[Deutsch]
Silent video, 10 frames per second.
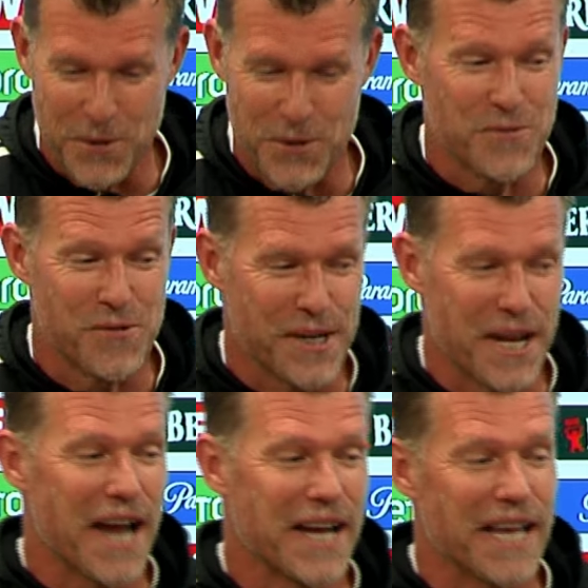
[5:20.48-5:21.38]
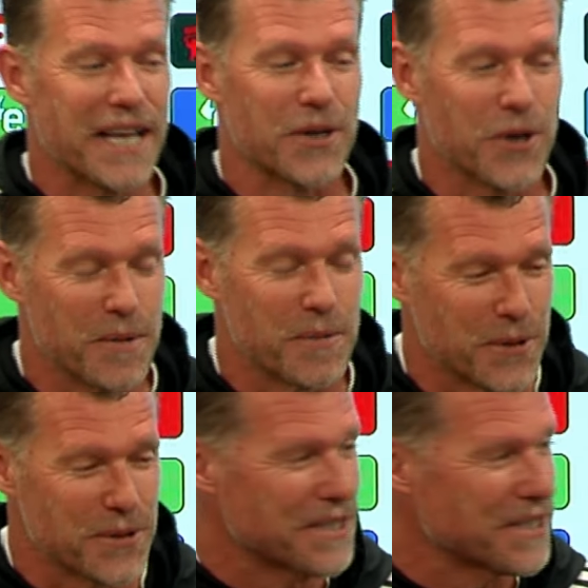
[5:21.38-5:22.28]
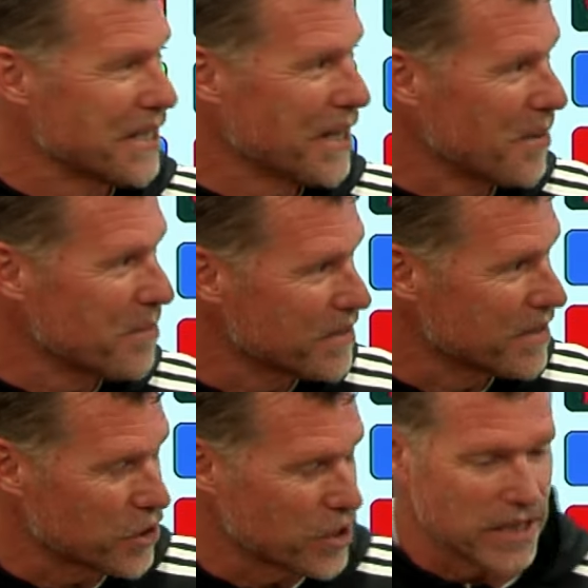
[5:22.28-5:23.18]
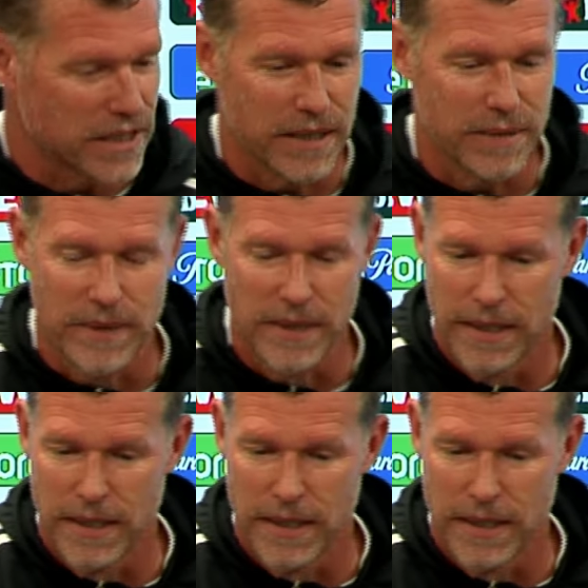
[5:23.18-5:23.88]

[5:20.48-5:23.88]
durch Zufall in der einen Ecke noch eben kurz gesehen haben, ein bisschen geschnackt haben.